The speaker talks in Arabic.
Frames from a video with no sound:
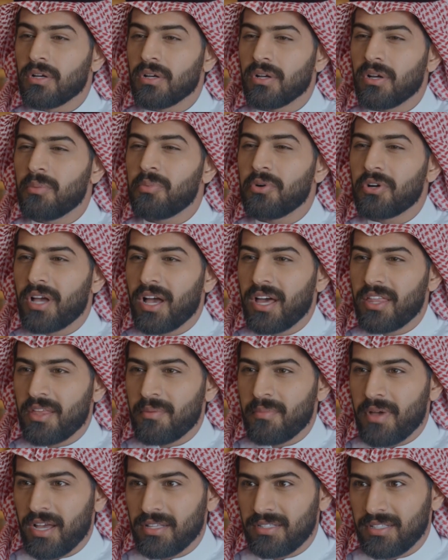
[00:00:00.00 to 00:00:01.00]
أبوك هذا
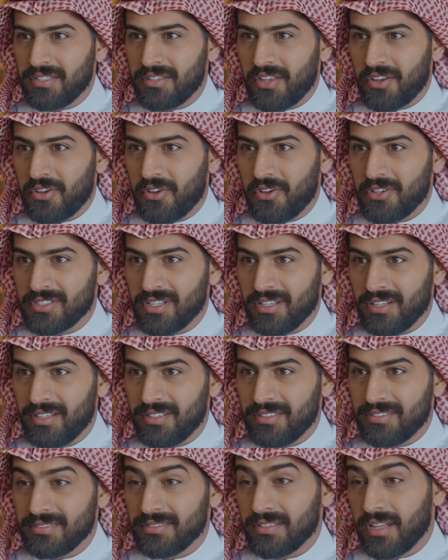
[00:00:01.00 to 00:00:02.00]
ما حد يقدر يوصله
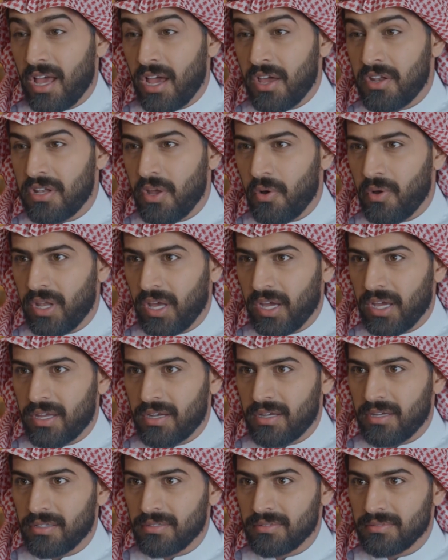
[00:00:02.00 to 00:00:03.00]
لا حنا ولا
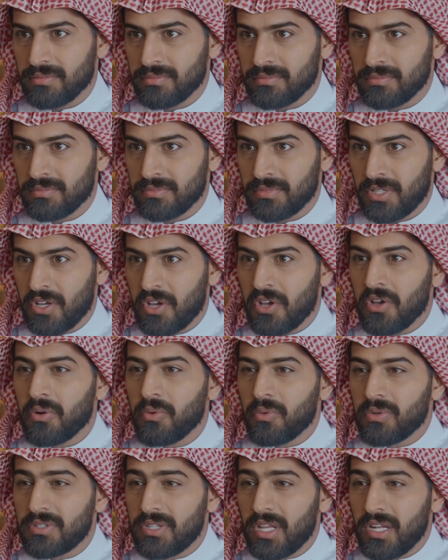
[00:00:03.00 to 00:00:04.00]
غيرنا
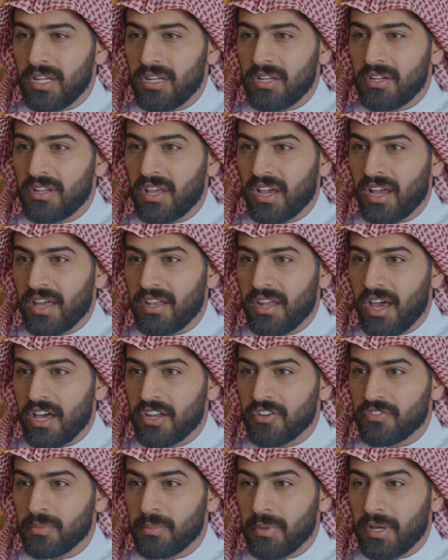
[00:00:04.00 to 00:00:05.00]
والدليل إنه كان
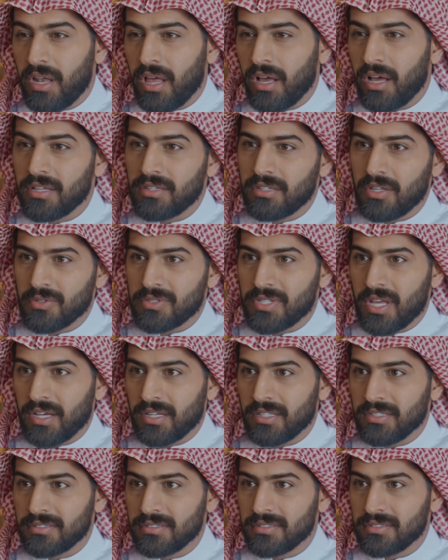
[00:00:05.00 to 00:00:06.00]
عارف بعلاقتنا
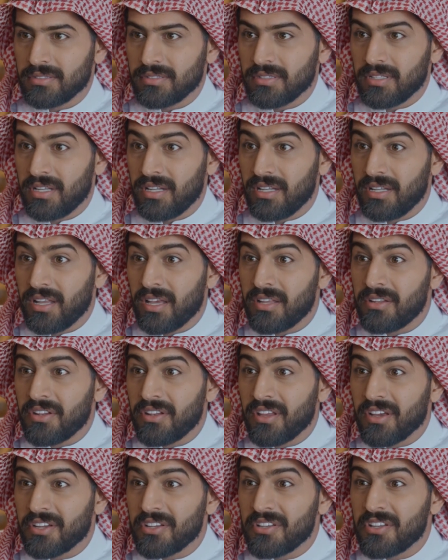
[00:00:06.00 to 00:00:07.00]
وساكت
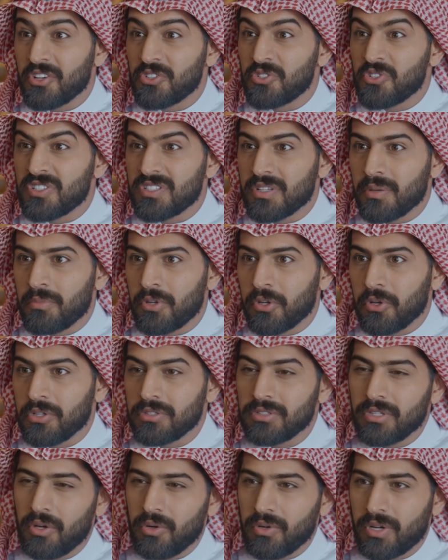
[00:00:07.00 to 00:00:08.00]
لأننا كنا جزء من
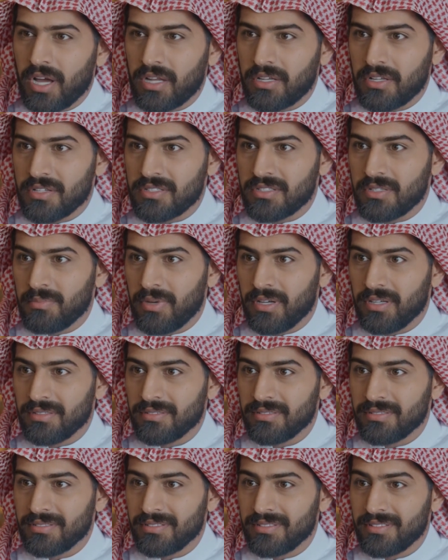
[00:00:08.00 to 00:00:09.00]
خطة هو كان يرسمها
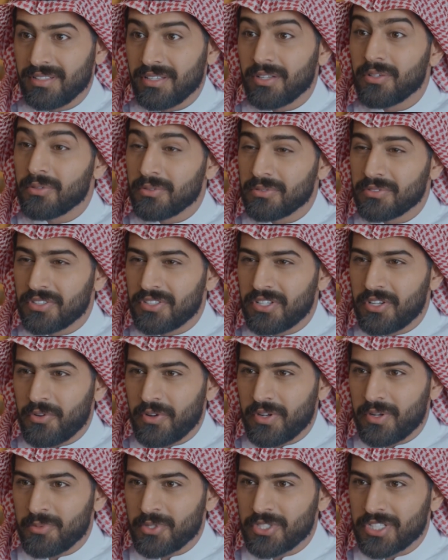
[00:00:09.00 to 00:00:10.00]
تدرين
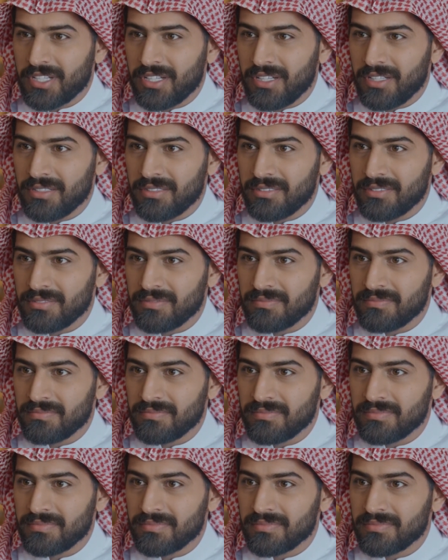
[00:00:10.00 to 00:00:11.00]
وين المشكلة؟
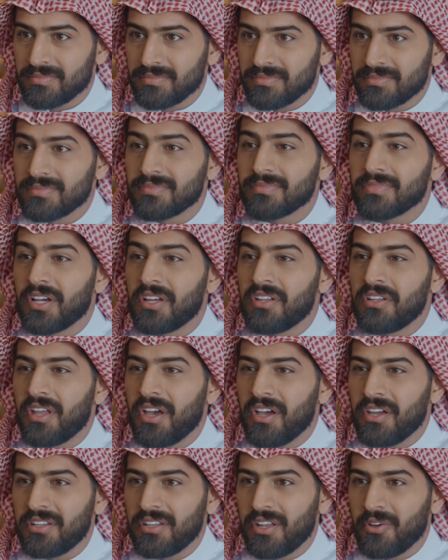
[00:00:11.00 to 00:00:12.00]
إن
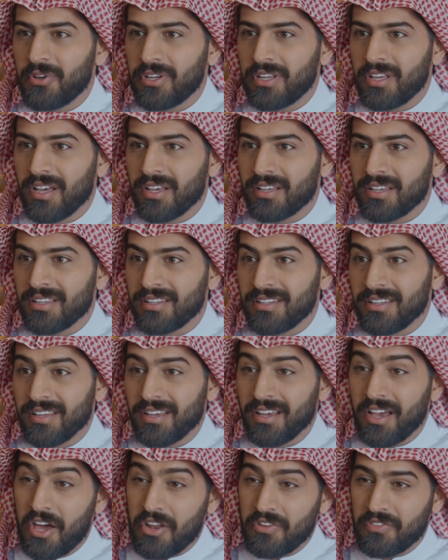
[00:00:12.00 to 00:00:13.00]
حنا وياك
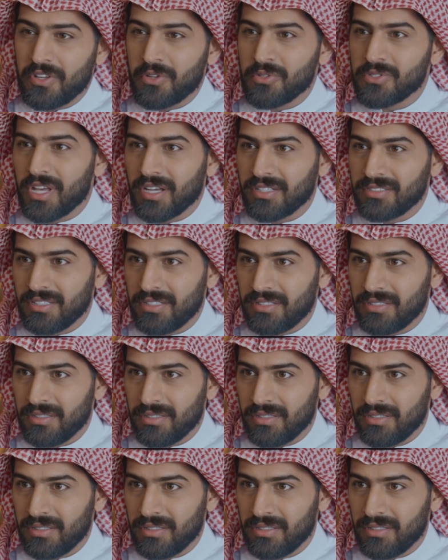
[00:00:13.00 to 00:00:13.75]
كنا عارفين وساكتين